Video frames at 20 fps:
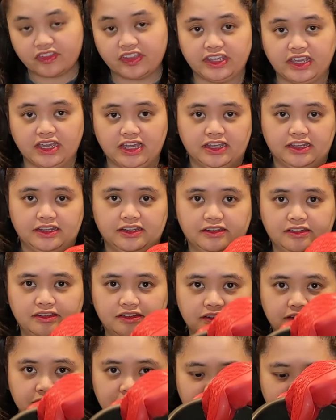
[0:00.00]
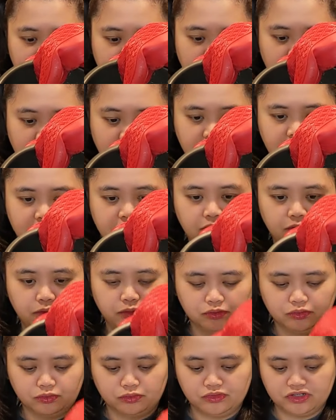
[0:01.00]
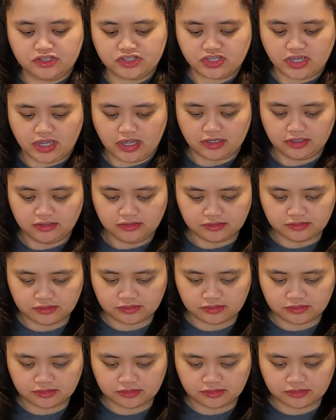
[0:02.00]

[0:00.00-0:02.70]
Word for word: Ayan. Naluto na siya.